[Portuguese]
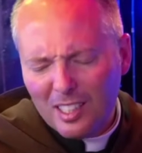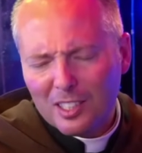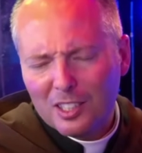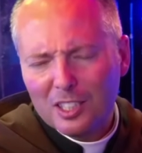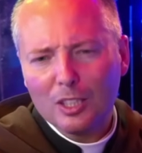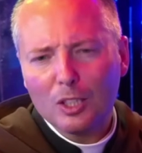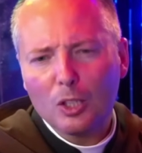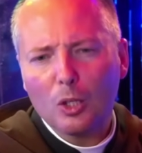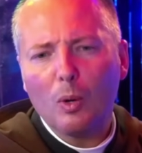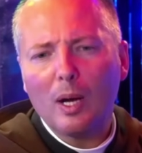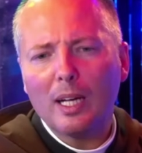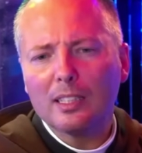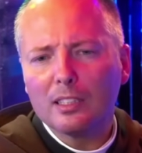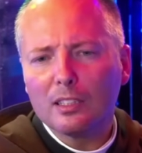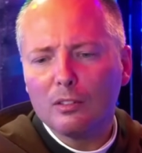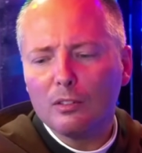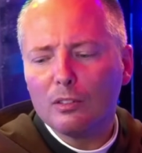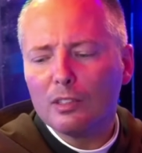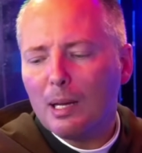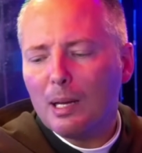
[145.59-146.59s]
gente quase que
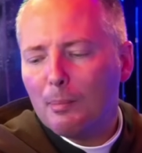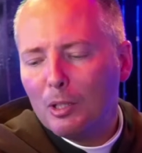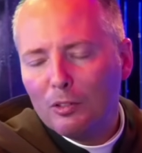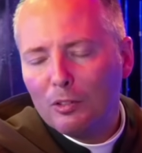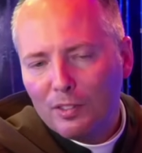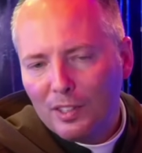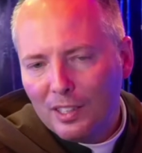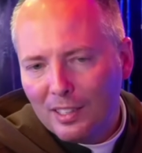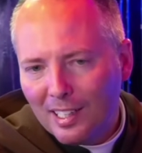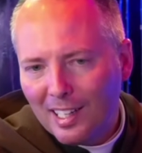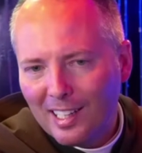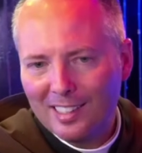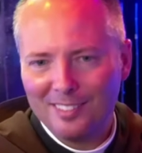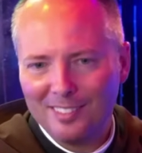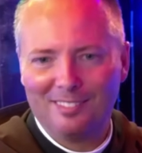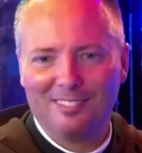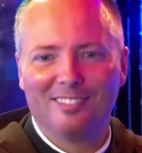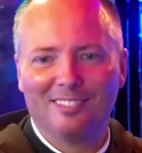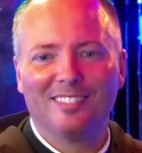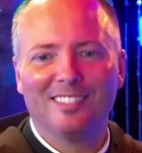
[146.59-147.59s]
não dá, mas no fim dá.
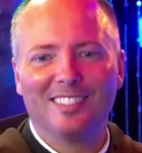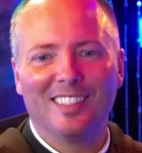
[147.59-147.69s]
De uma né?